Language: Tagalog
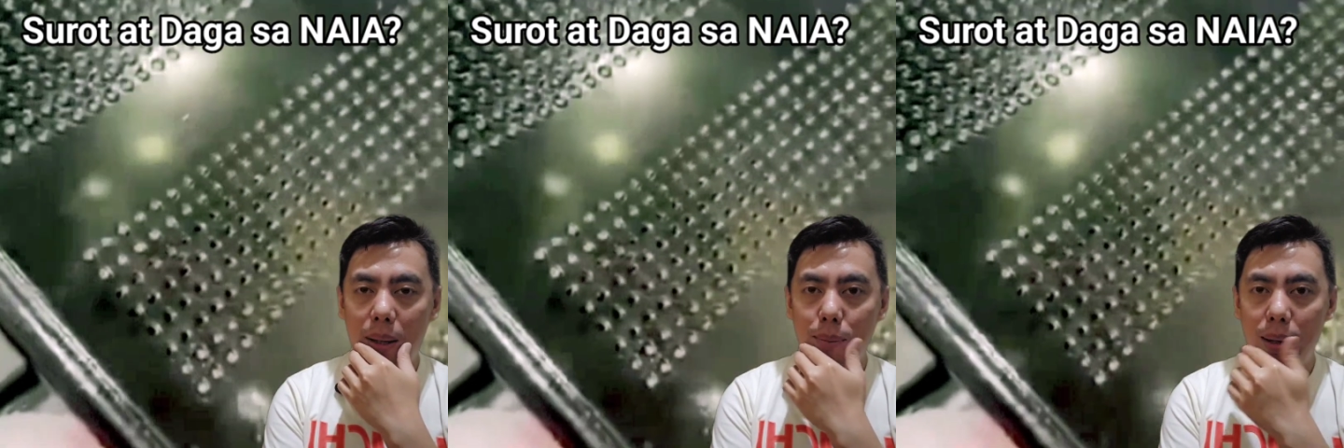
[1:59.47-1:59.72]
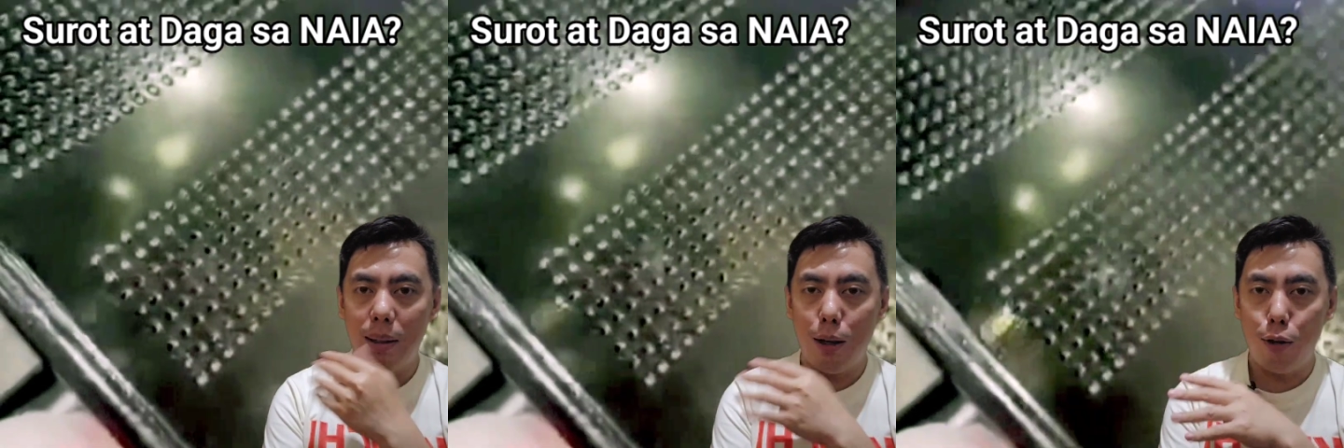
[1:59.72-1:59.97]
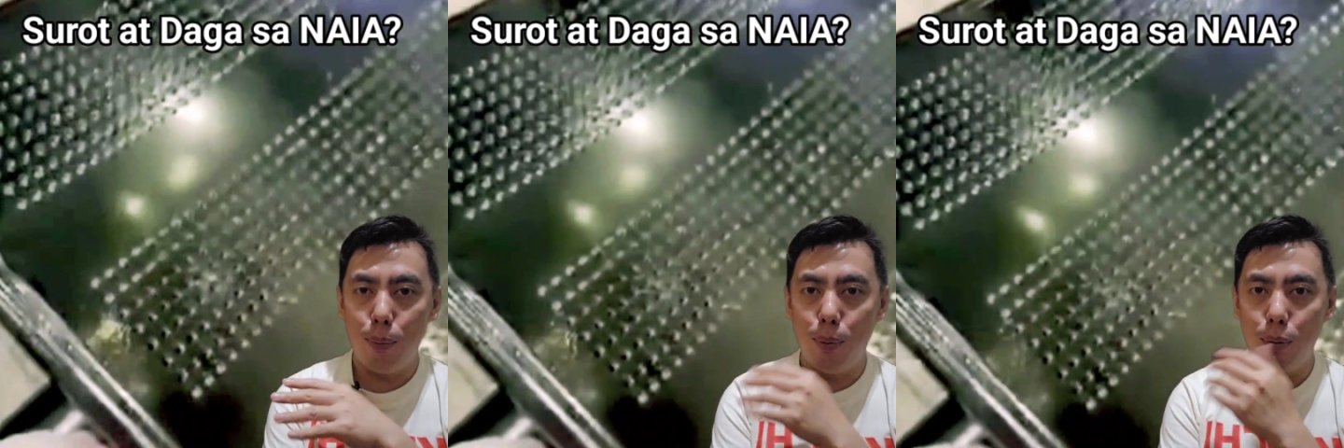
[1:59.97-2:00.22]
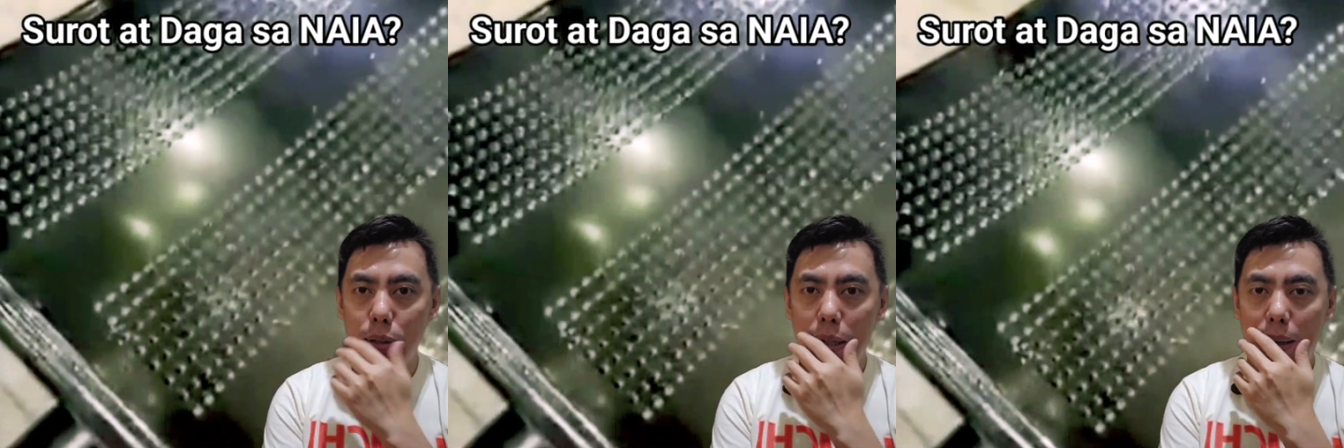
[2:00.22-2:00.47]
mga ibang
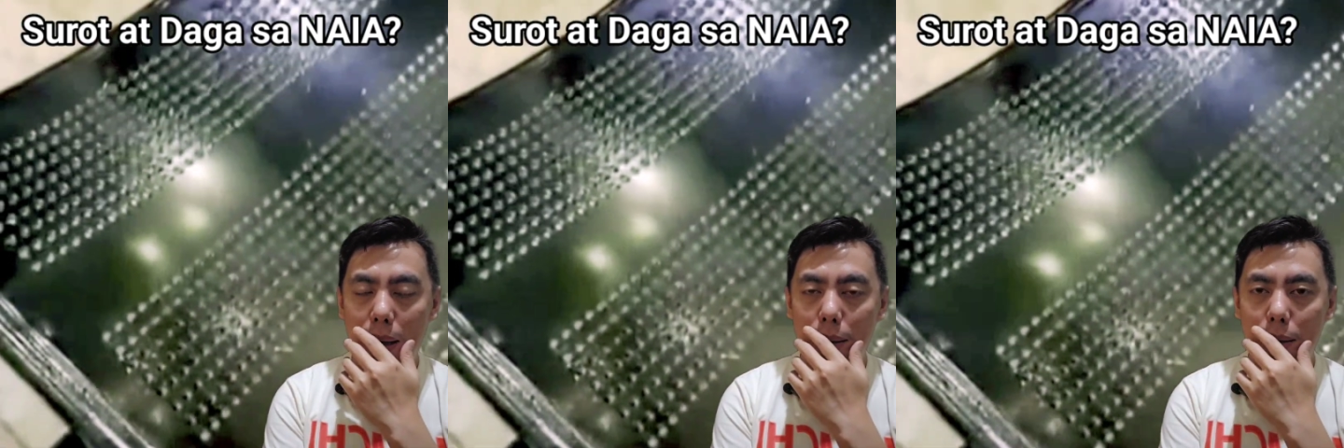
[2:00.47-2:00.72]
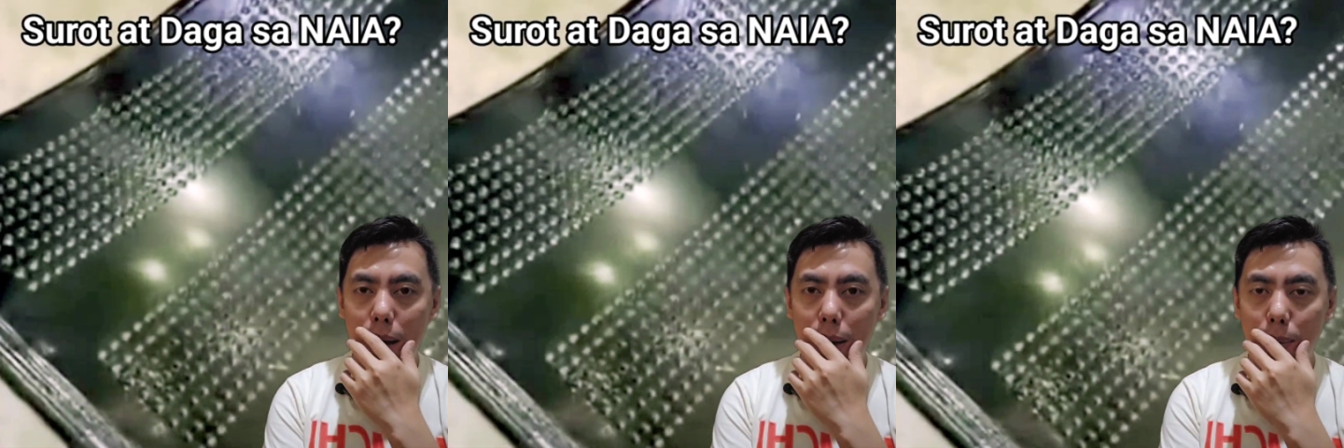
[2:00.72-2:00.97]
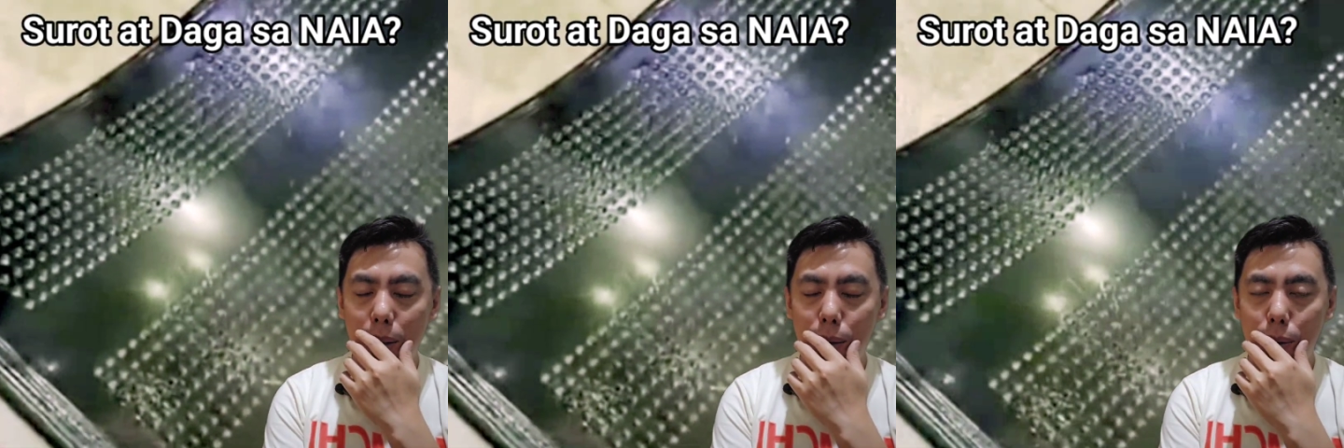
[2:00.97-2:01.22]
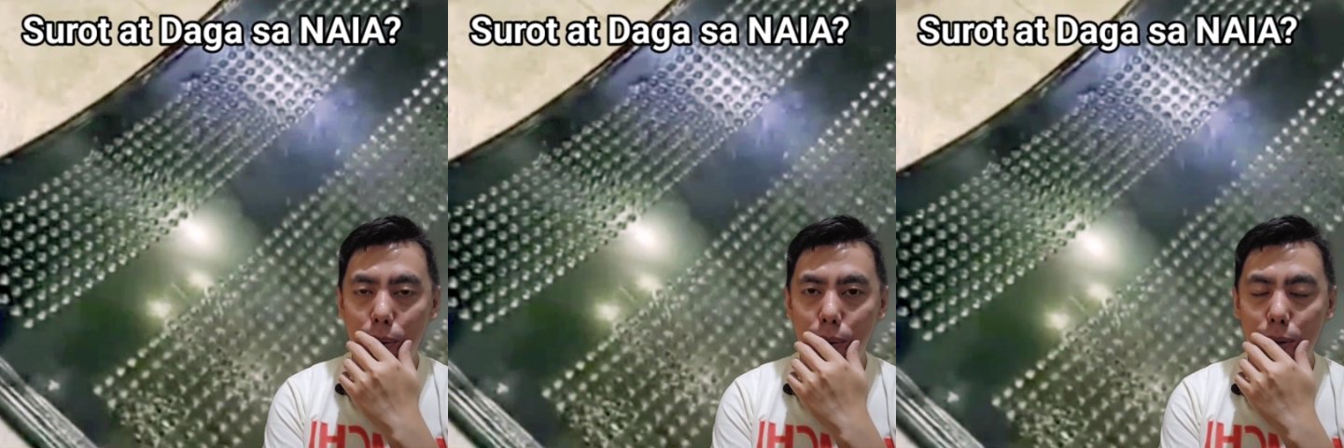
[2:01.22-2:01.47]
nakaupo dyan na ang
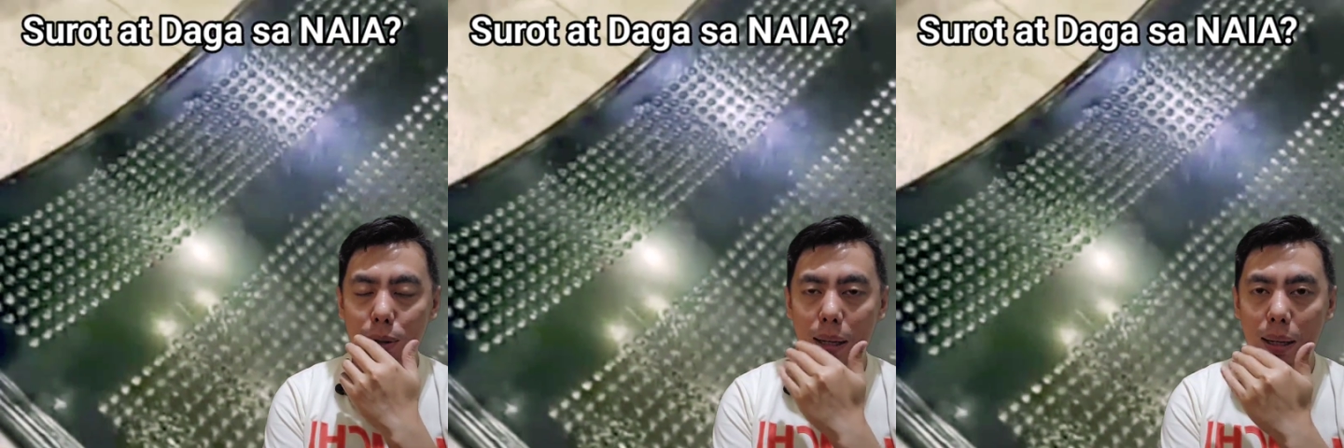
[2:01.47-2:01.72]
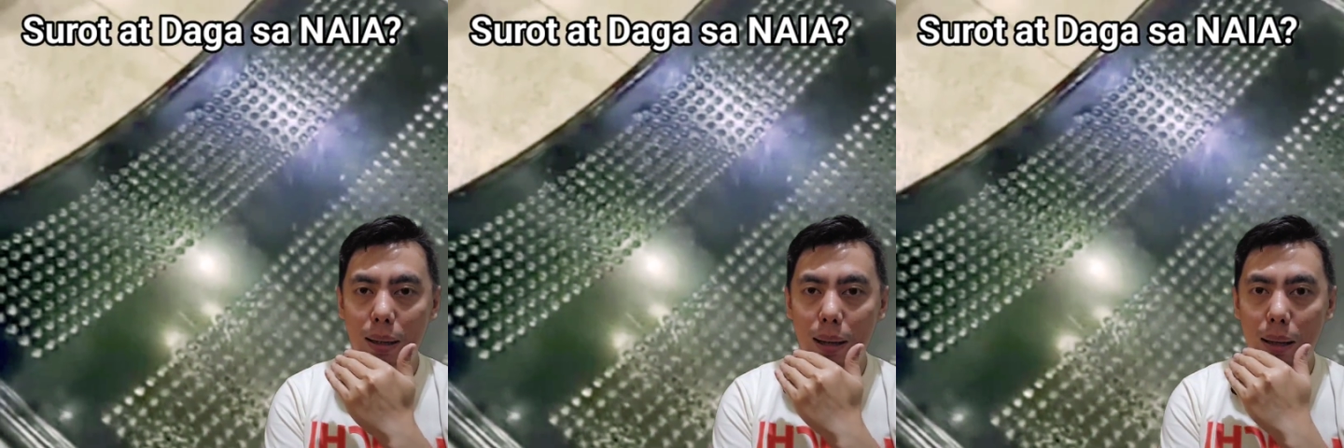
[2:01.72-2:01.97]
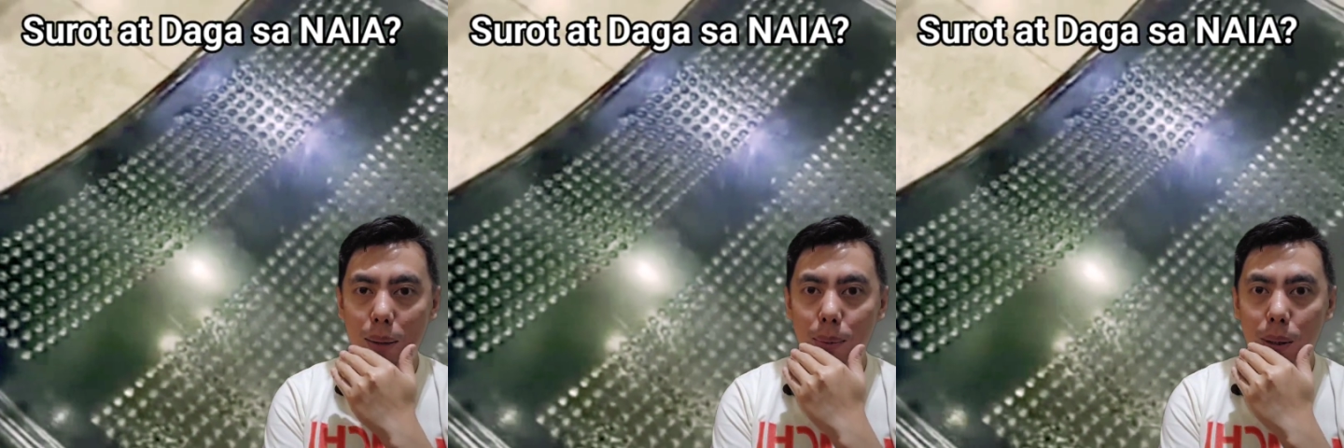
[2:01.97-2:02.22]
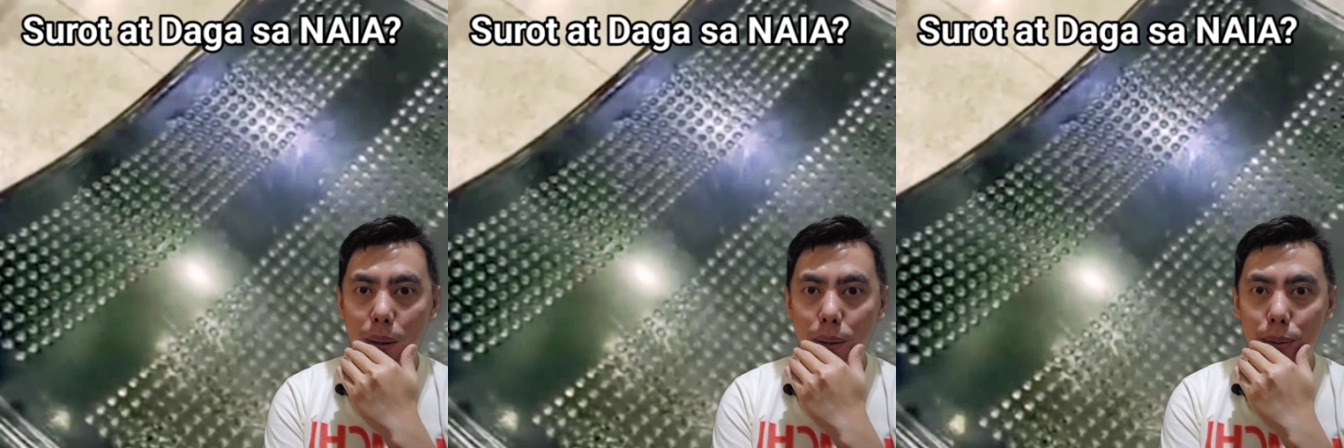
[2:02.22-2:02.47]
daming surat sa
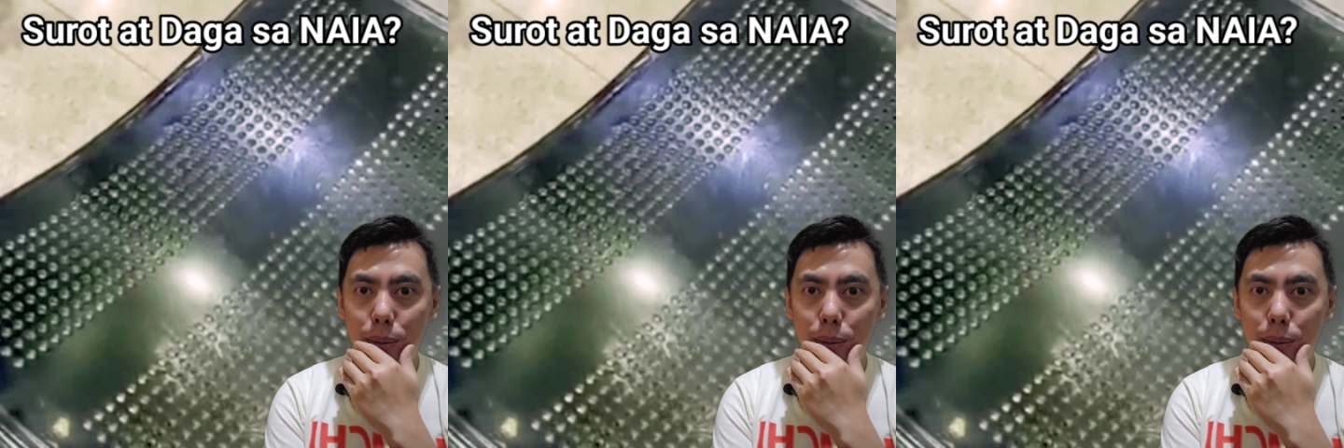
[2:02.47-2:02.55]
ilalim ng